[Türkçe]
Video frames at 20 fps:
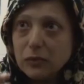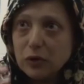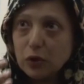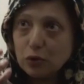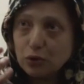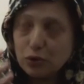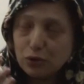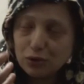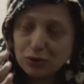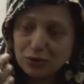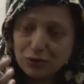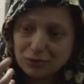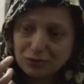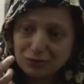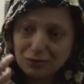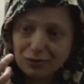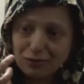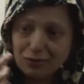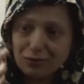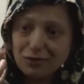O
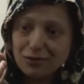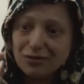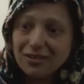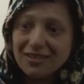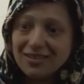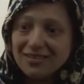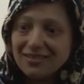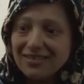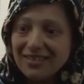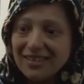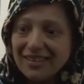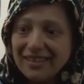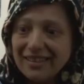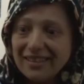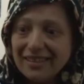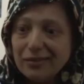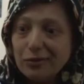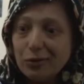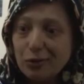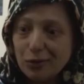çocuğun o
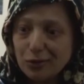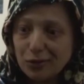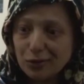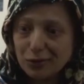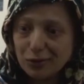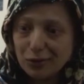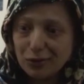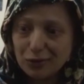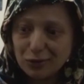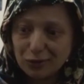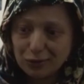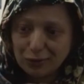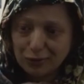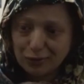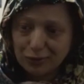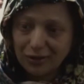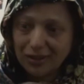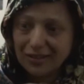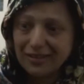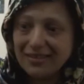gözlerindeki korkuyu,
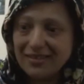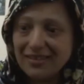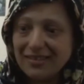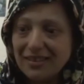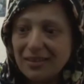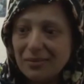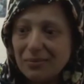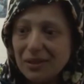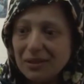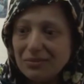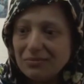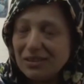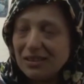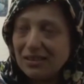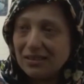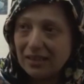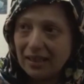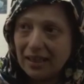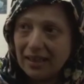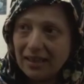kulaklarını
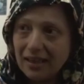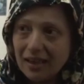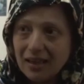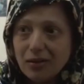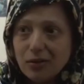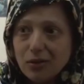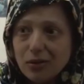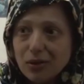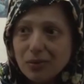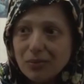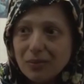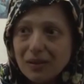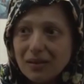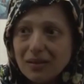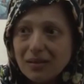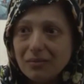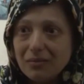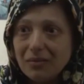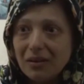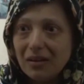kapatması engelli
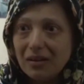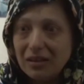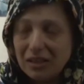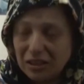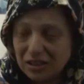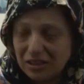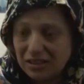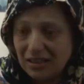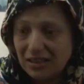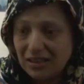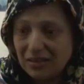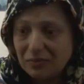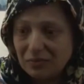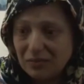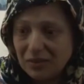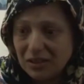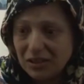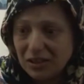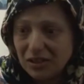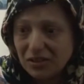olabilir ama
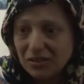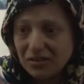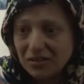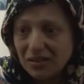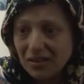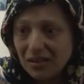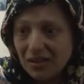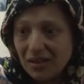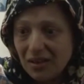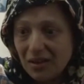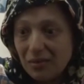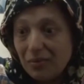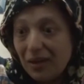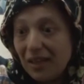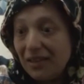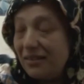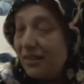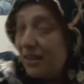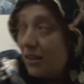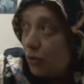hissetmiş.
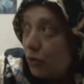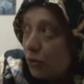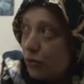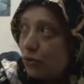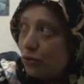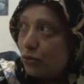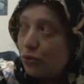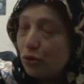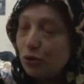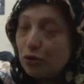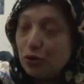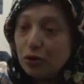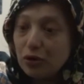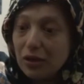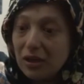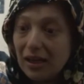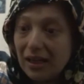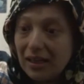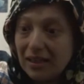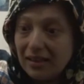Ben direkt onu
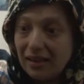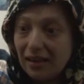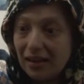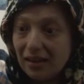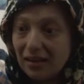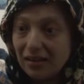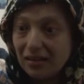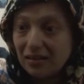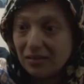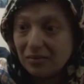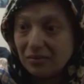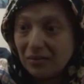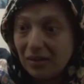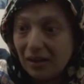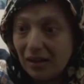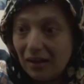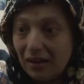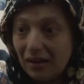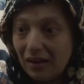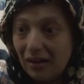çocuk geldi
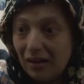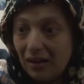aklıma.